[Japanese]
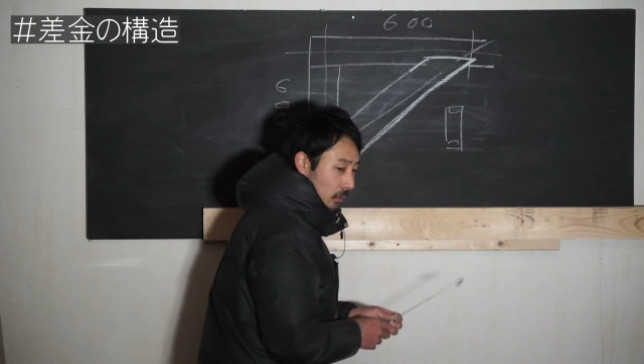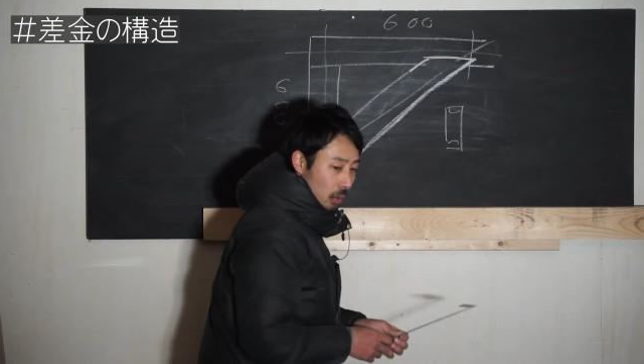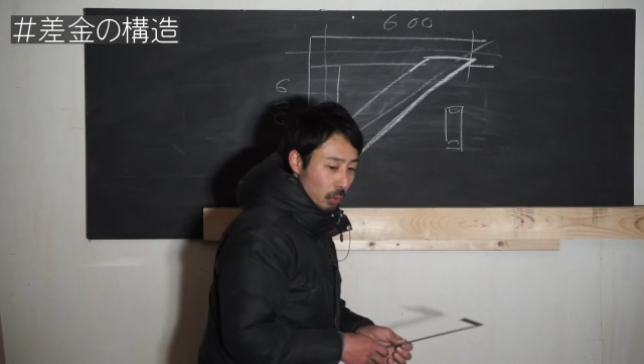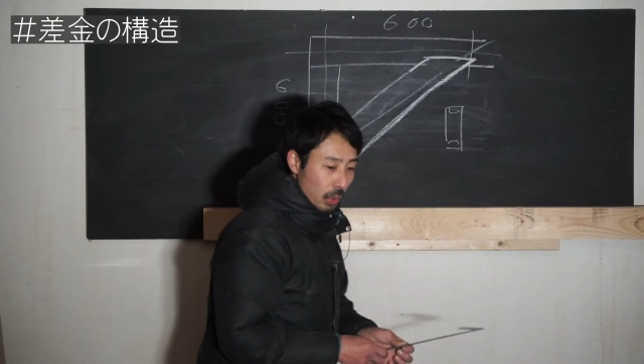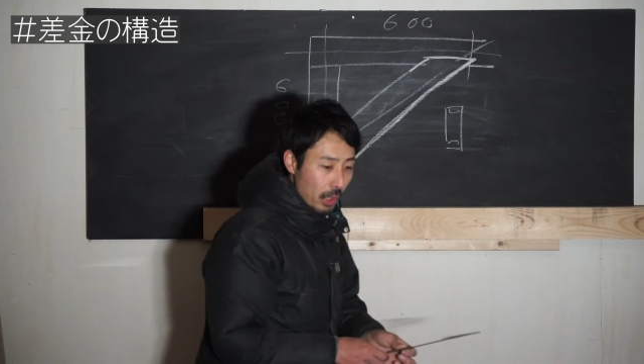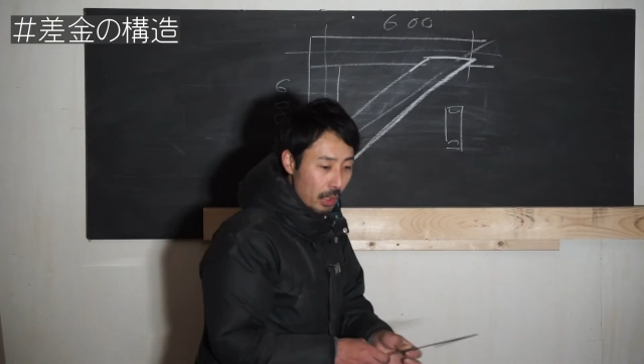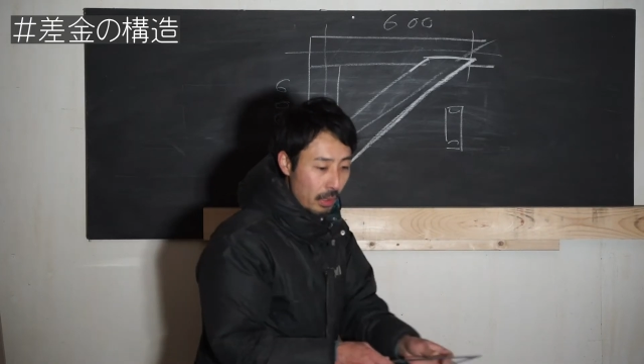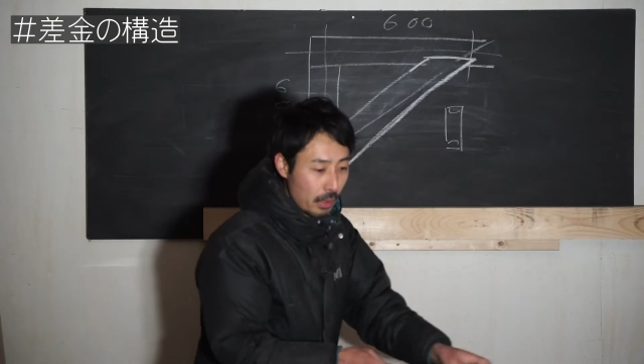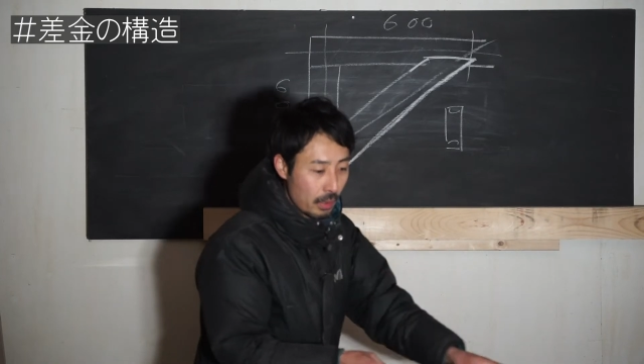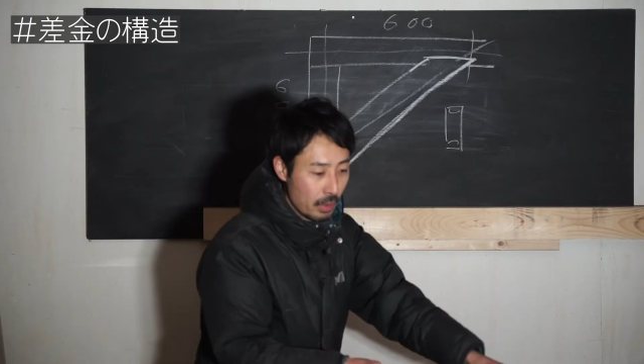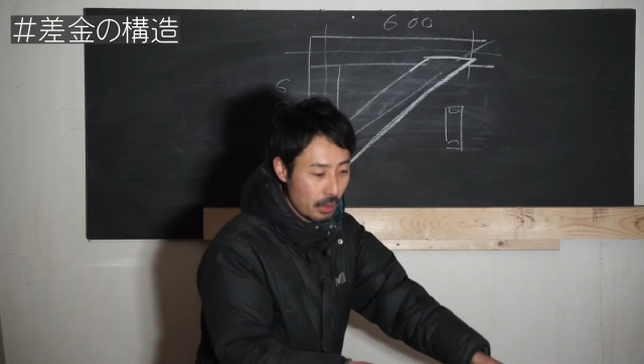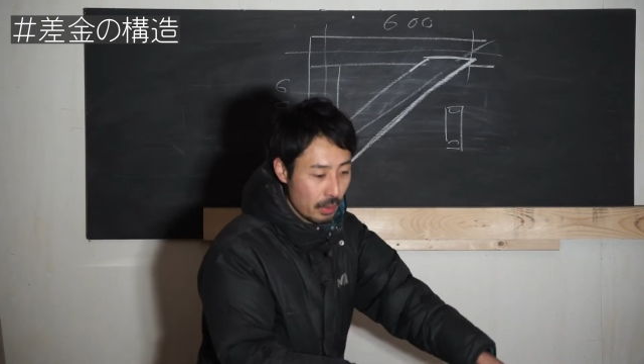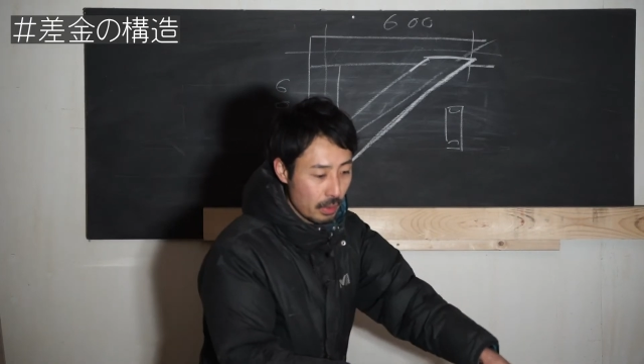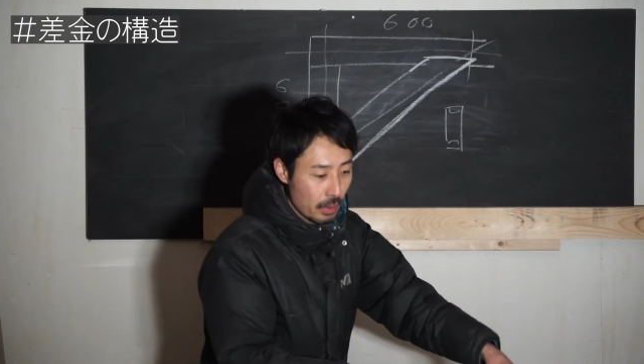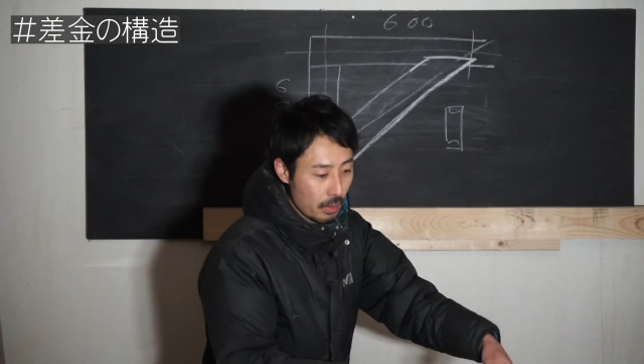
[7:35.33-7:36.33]
これ
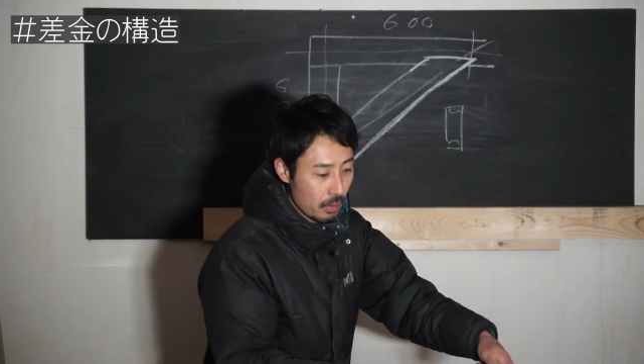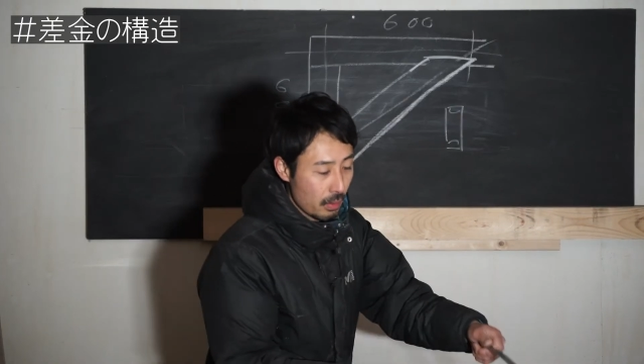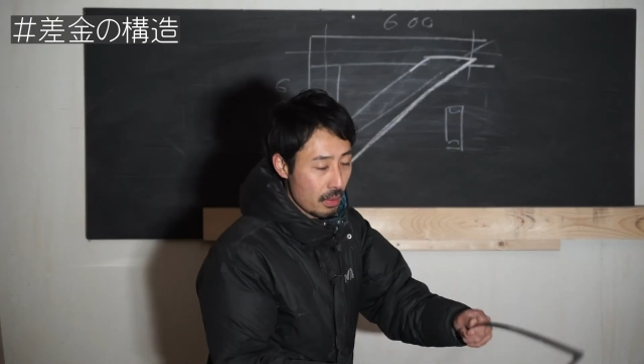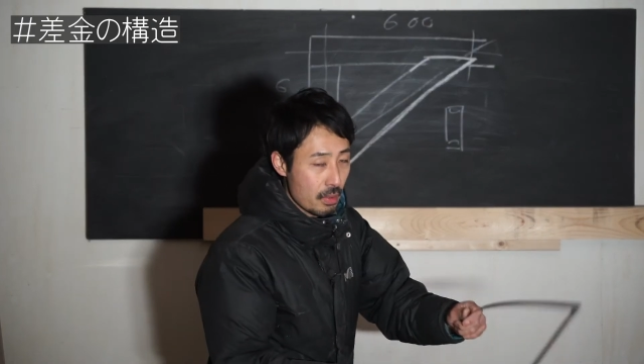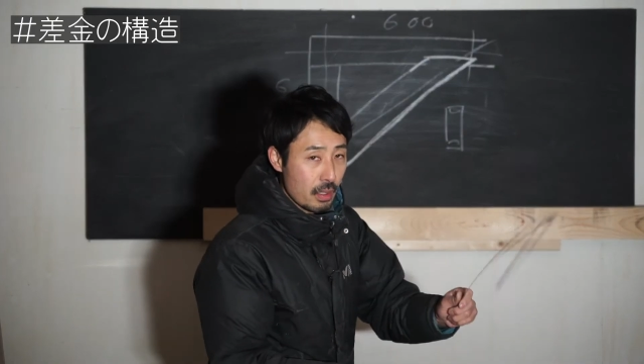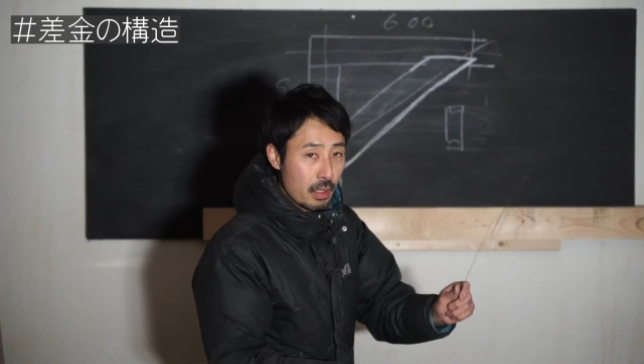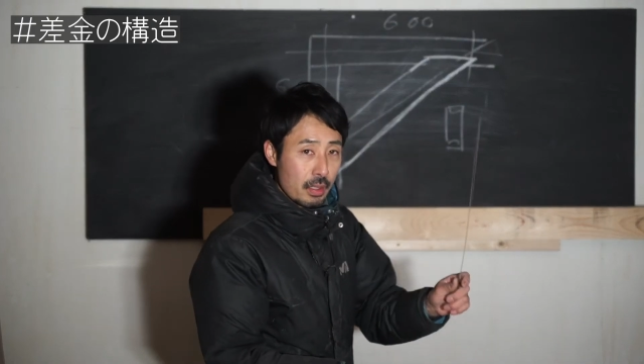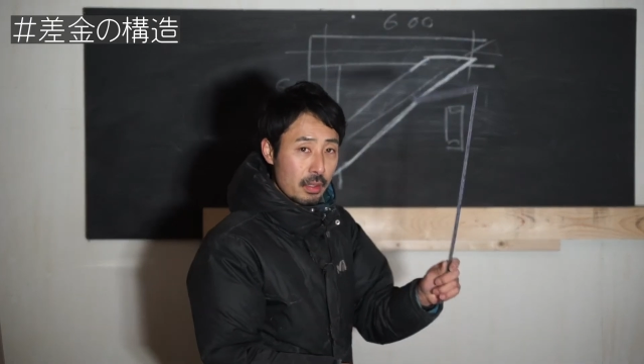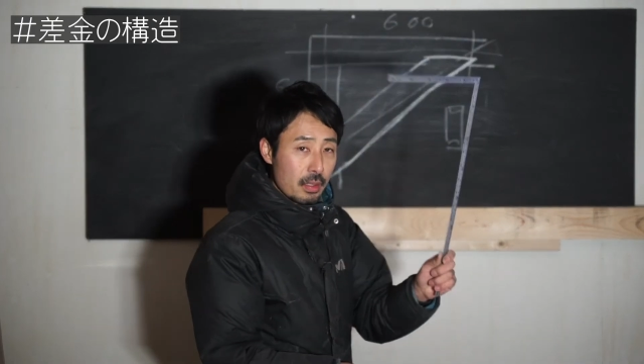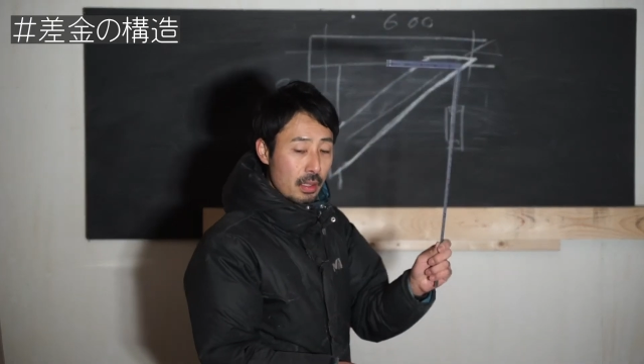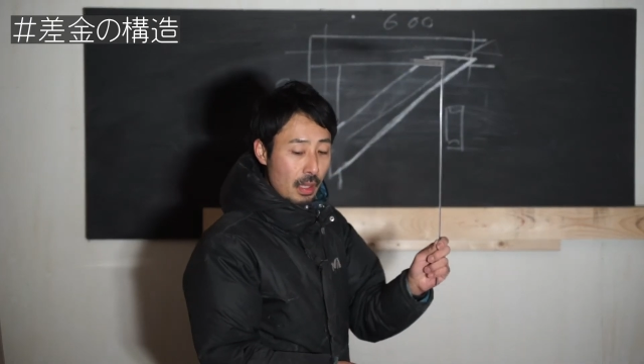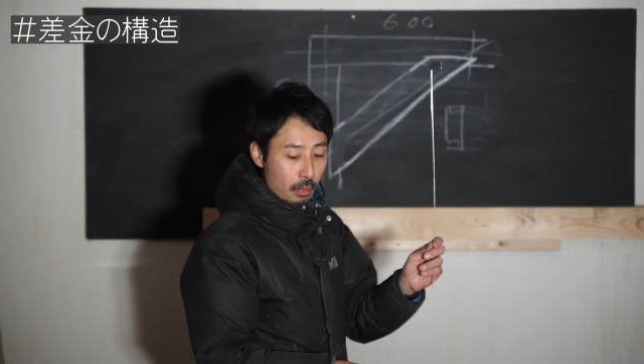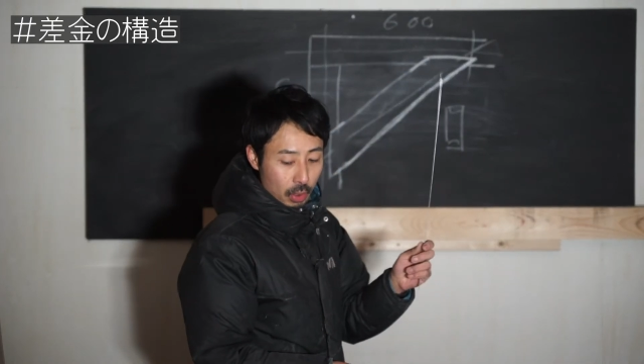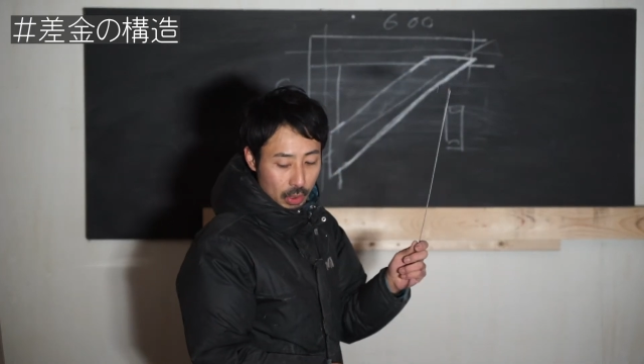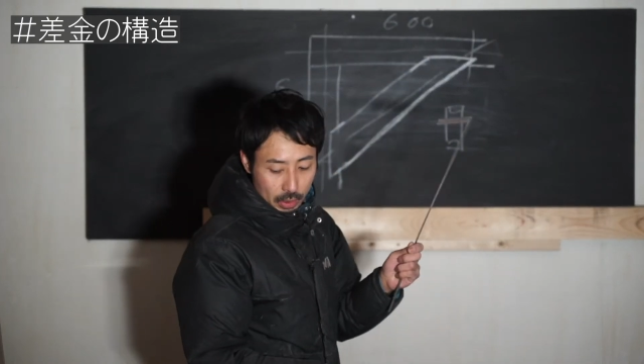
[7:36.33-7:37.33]
差し金って
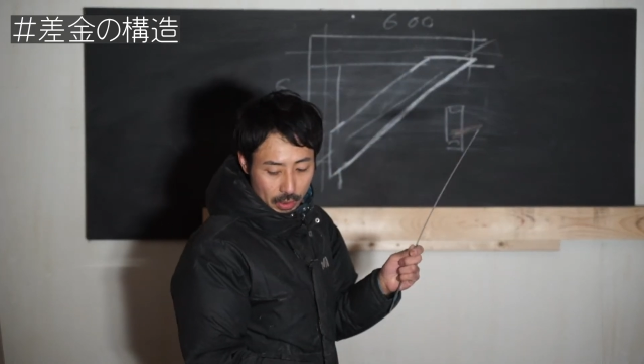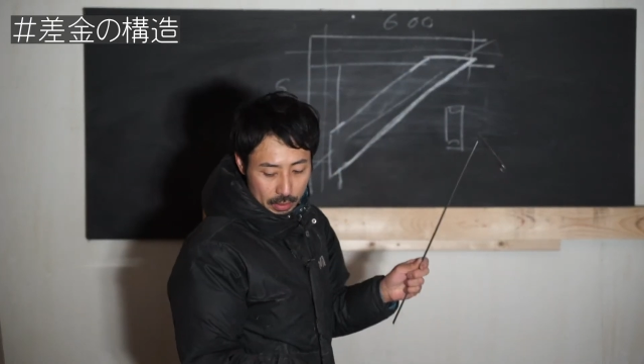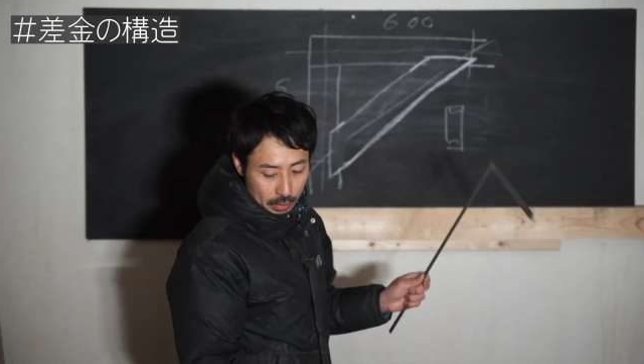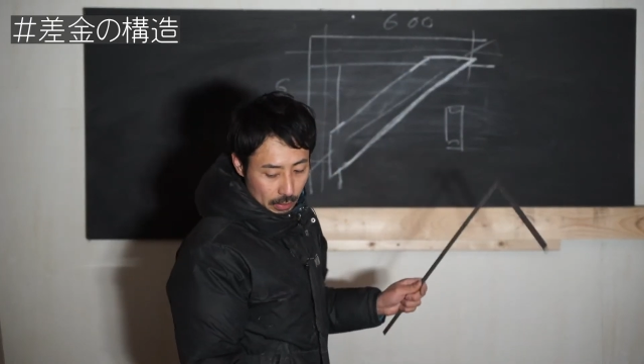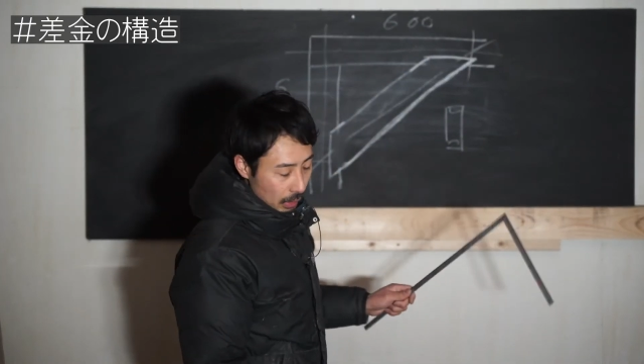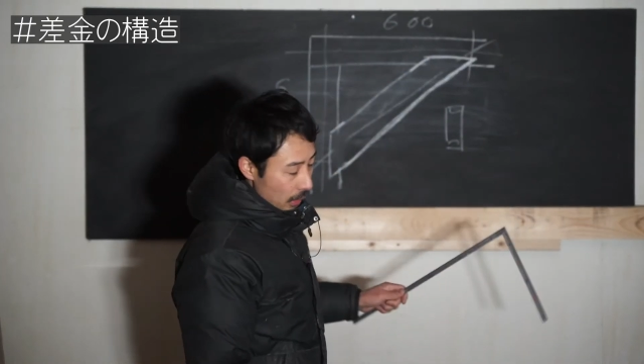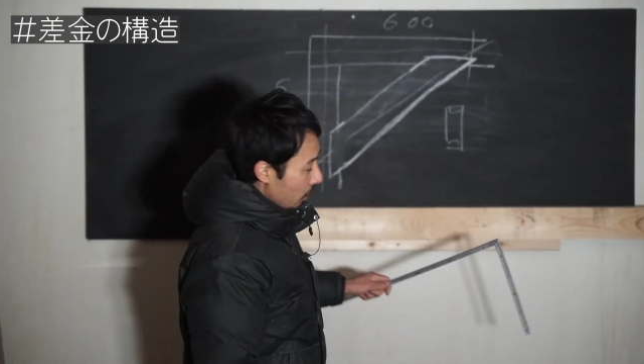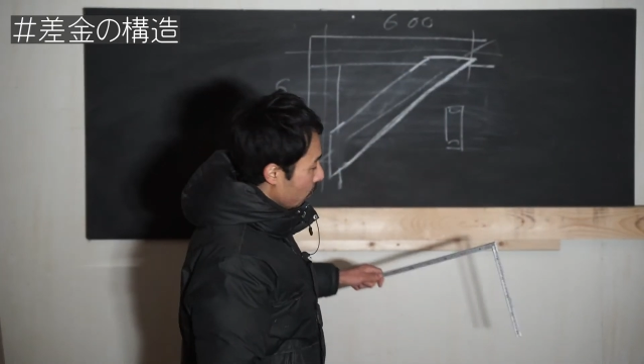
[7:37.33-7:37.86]
柔らかいんで